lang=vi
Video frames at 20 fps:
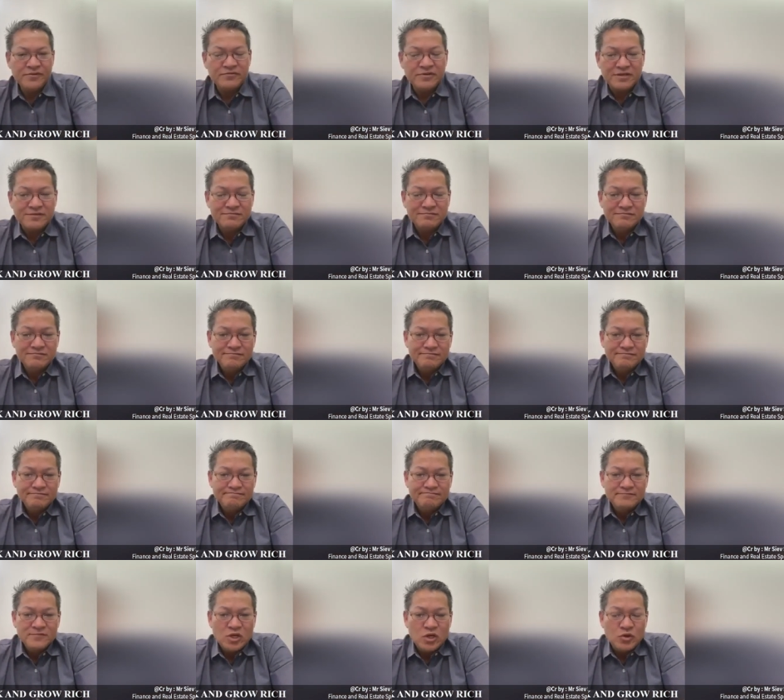cất
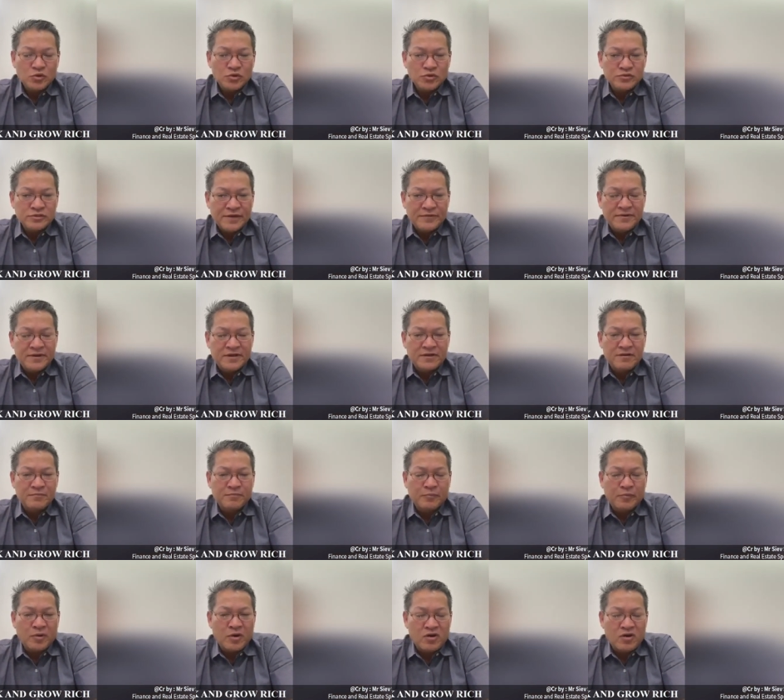lúc Joseph đang không
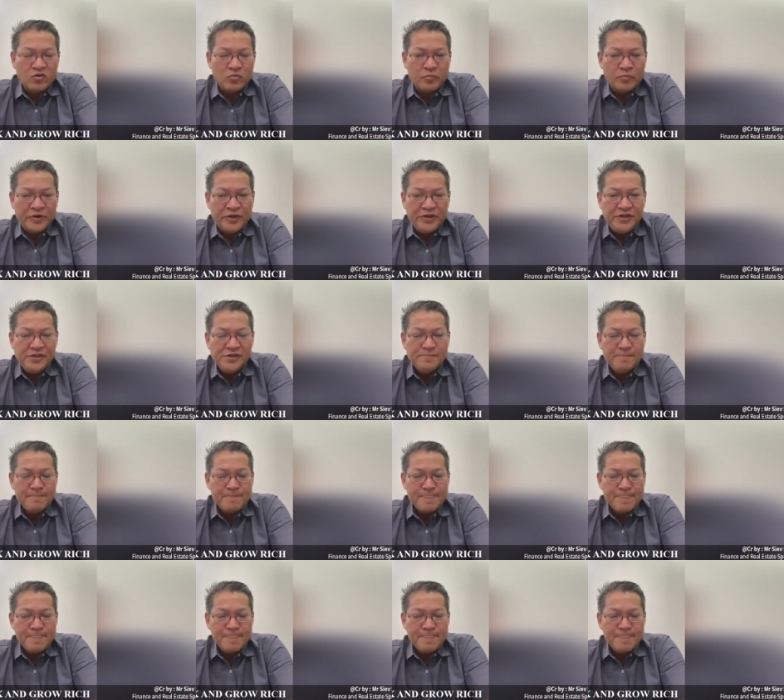con một tí